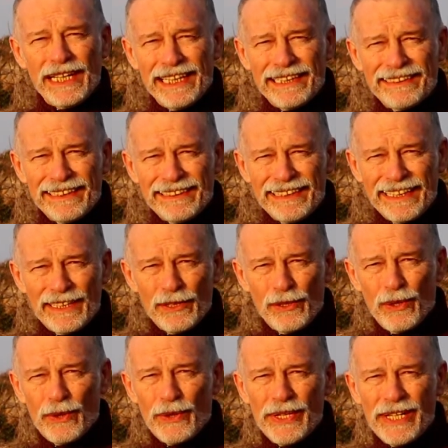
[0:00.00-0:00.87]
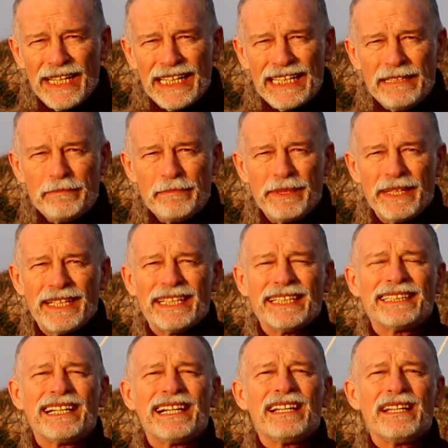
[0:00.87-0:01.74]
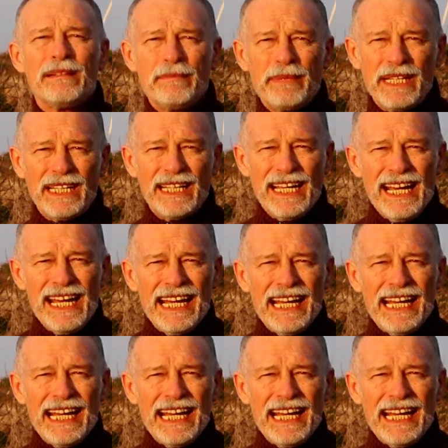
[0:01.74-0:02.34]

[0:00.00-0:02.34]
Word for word: esta tecnología limpia detrás de mí